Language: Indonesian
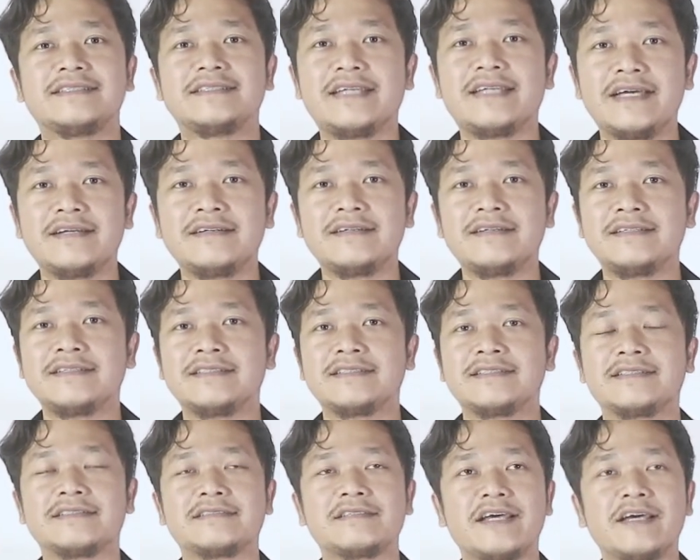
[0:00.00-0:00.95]
dan
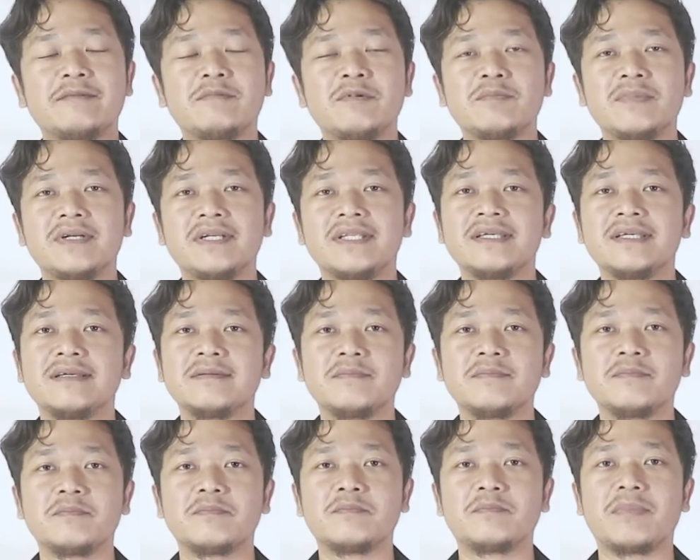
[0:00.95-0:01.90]
saya membeli
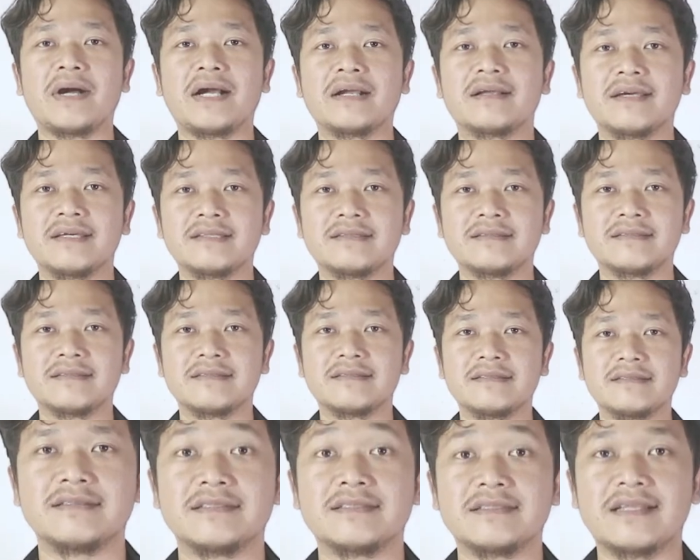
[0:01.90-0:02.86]
paket
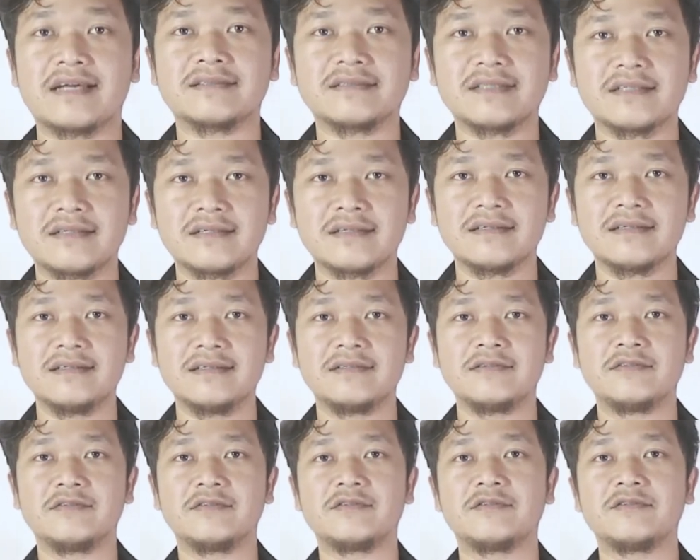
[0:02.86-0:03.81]
starter
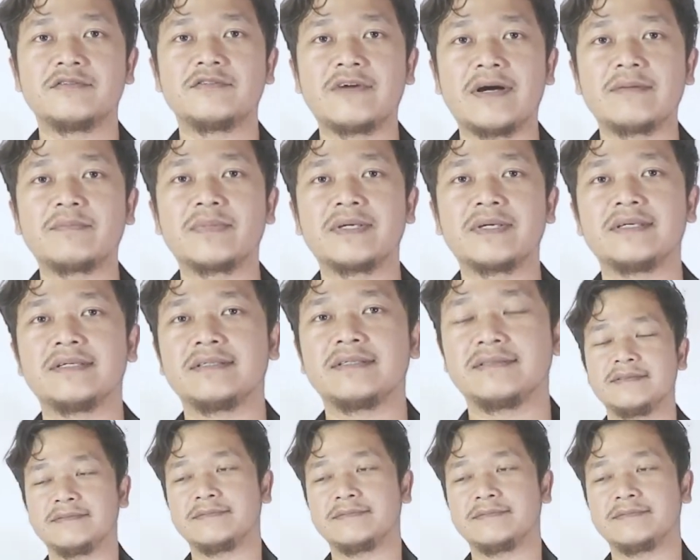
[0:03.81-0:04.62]
vape